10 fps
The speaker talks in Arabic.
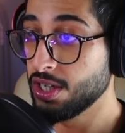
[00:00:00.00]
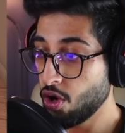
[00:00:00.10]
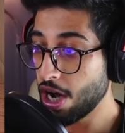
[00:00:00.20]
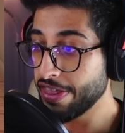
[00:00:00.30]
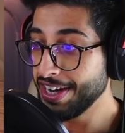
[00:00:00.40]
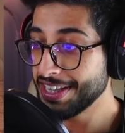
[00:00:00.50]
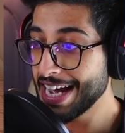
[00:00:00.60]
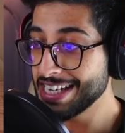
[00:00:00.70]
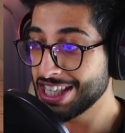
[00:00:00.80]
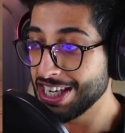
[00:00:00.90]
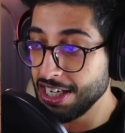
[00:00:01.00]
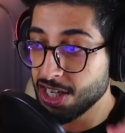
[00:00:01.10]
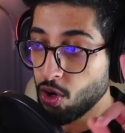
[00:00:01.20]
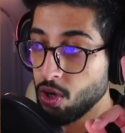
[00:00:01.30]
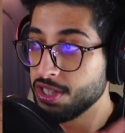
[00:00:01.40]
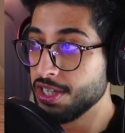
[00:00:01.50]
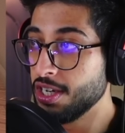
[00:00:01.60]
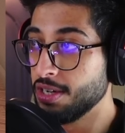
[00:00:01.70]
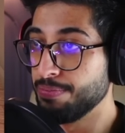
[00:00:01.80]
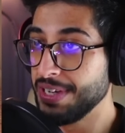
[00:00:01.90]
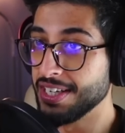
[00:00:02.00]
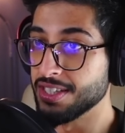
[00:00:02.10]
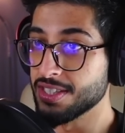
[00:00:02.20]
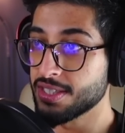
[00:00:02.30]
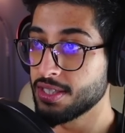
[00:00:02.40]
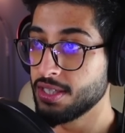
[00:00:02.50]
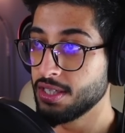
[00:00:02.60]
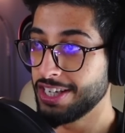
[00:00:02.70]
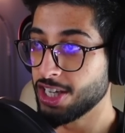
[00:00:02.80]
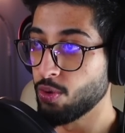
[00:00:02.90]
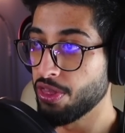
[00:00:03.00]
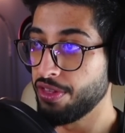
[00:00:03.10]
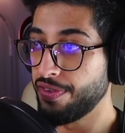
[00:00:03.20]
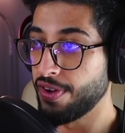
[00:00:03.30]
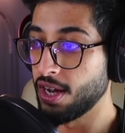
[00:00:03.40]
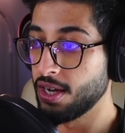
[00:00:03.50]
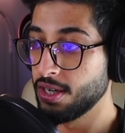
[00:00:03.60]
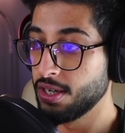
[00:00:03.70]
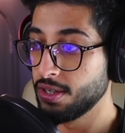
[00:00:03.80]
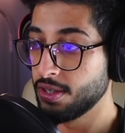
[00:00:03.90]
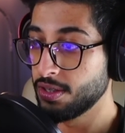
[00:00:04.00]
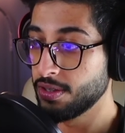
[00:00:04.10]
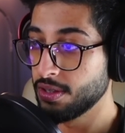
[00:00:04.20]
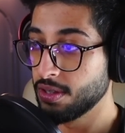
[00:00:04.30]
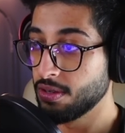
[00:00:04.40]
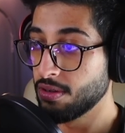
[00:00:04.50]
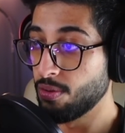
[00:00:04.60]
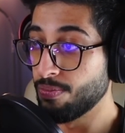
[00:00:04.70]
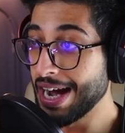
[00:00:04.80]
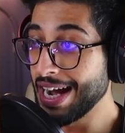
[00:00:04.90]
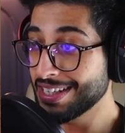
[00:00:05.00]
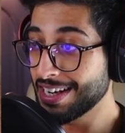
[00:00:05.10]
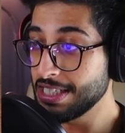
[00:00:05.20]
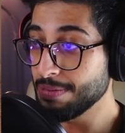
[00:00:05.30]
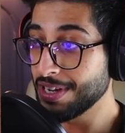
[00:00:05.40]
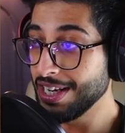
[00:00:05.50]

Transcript: اوه هذه نحتاج 3 جولدن بينز عشان نوظفها ما اقدر اجيب